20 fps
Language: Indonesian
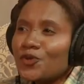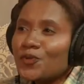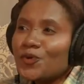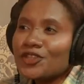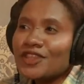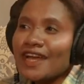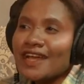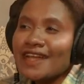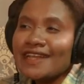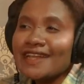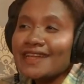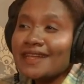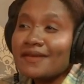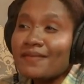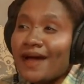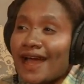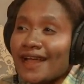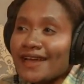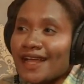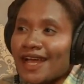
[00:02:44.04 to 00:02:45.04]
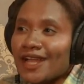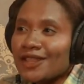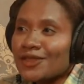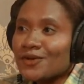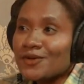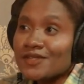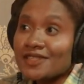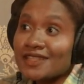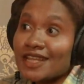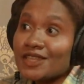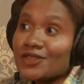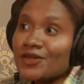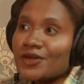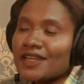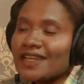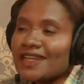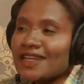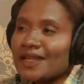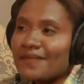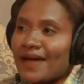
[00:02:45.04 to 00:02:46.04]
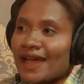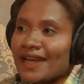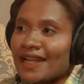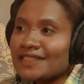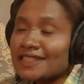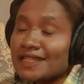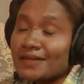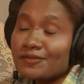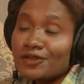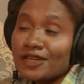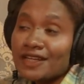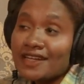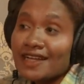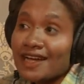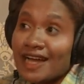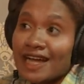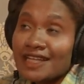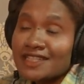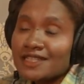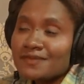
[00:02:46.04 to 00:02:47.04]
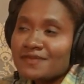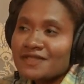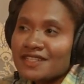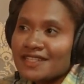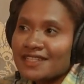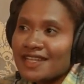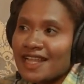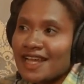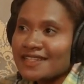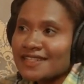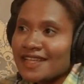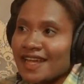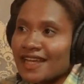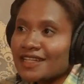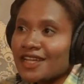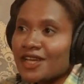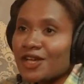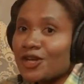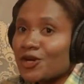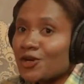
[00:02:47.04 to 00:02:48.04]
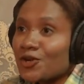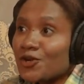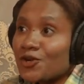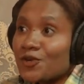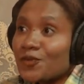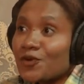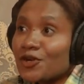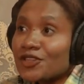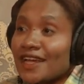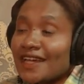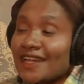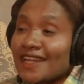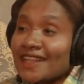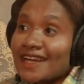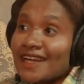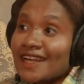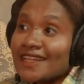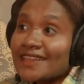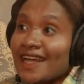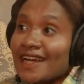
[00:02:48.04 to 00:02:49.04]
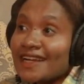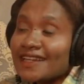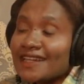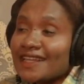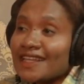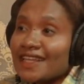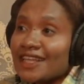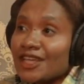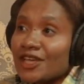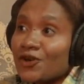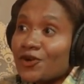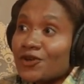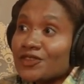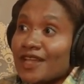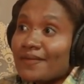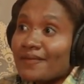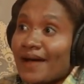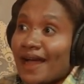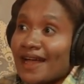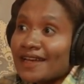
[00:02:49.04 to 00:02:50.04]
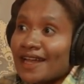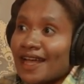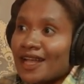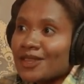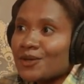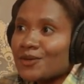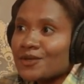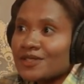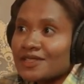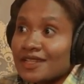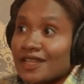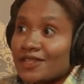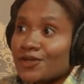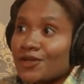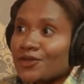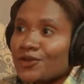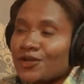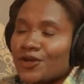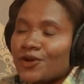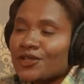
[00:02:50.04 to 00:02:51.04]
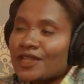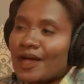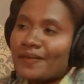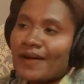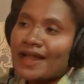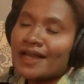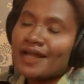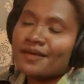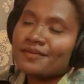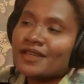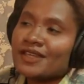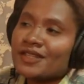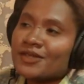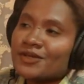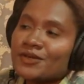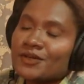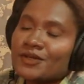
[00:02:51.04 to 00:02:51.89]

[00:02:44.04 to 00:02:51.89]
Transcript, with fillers: Botak ini di mana, terus Triton ini di mana. Jadi mungkin Kakak Acil bisa jelaskan Gunung Botak ini terletak di kota mana, terus Triton tuh di kota mana begitu.